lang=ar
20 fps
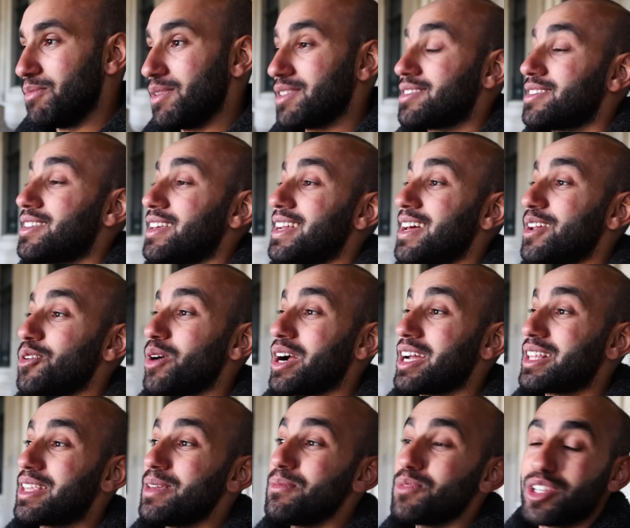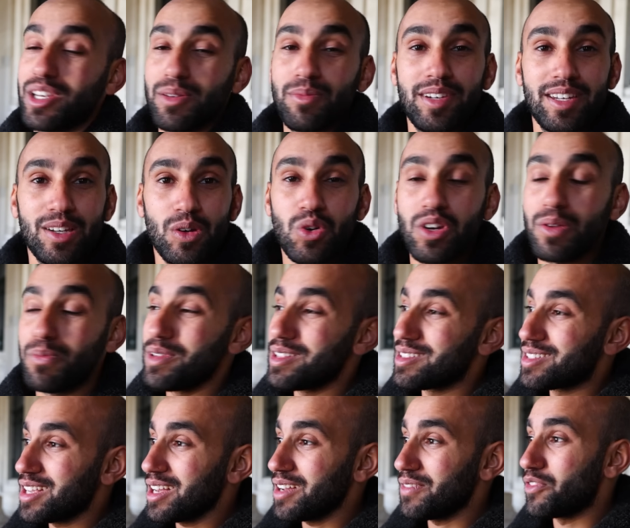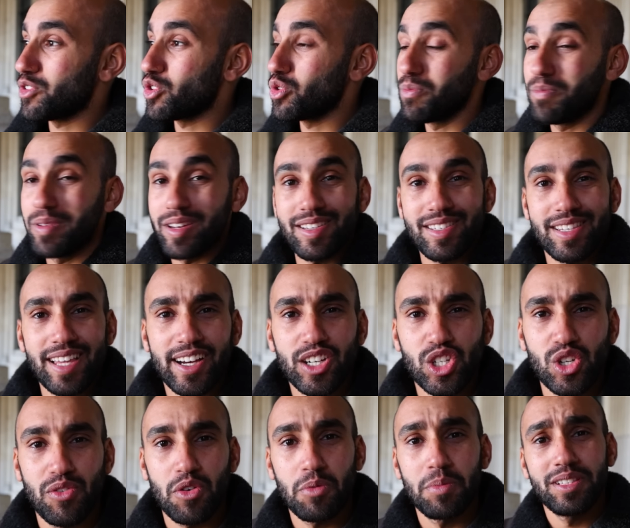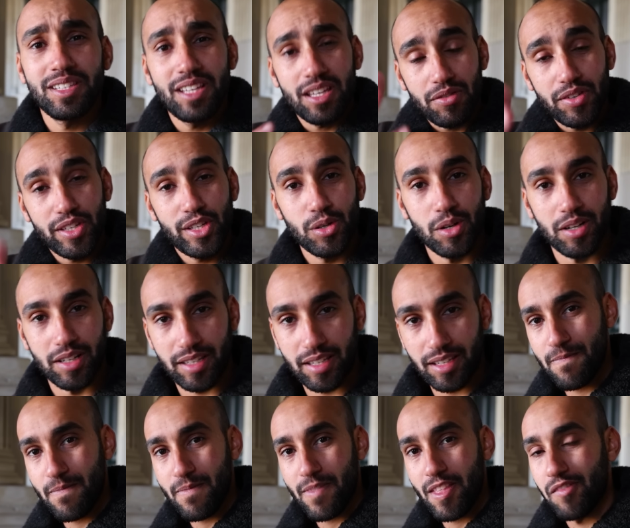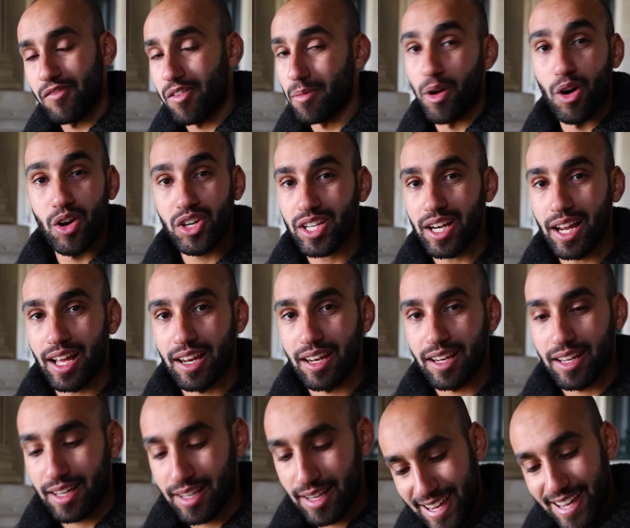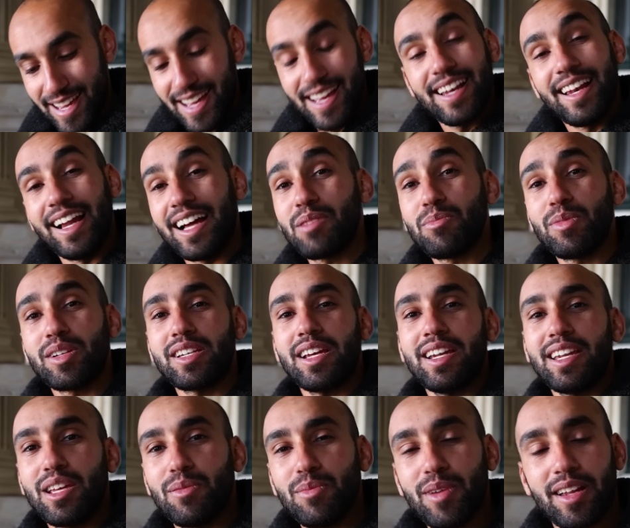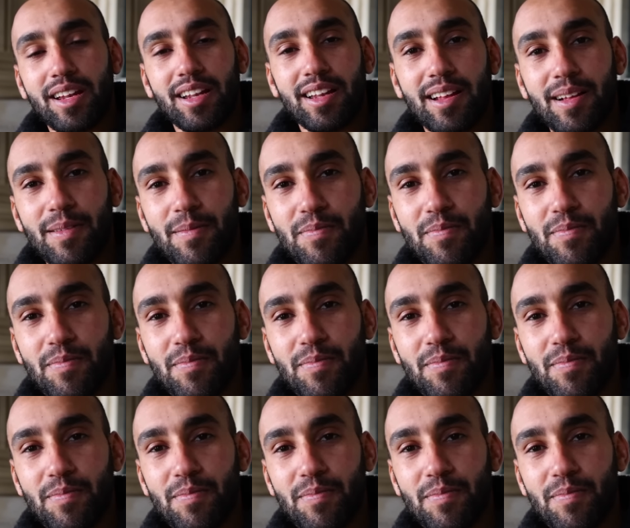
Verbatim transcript: بس انا الوقت يمشي مني ونبي نسافر ونبي نستكشف وبندير فيديوهات فما واش الحل لان مجاني ايميل